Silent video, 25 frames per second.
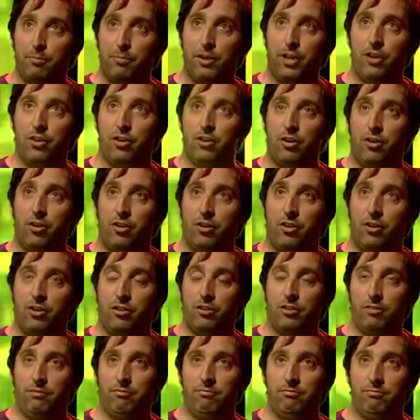
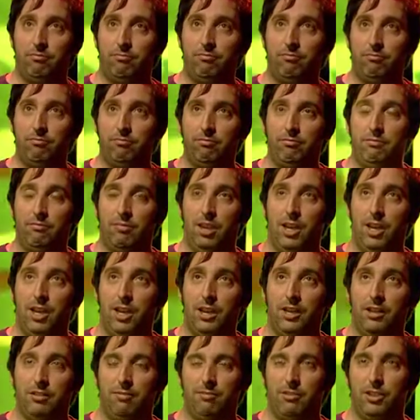pero
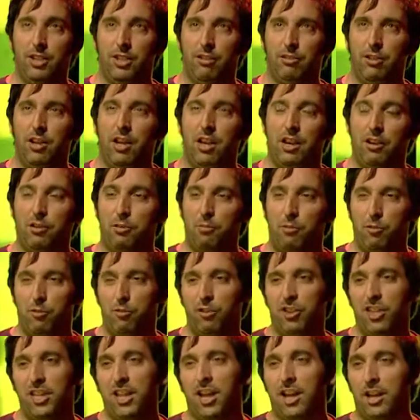eh, creo que como
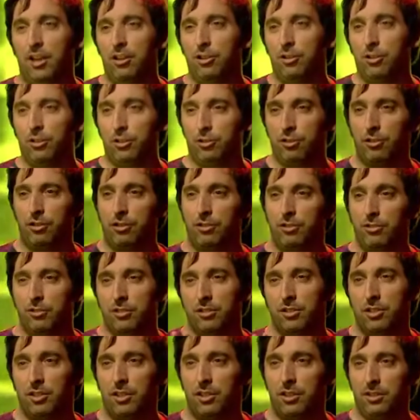diálogos o
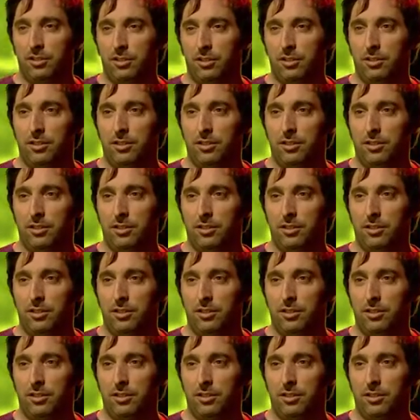cosas. En los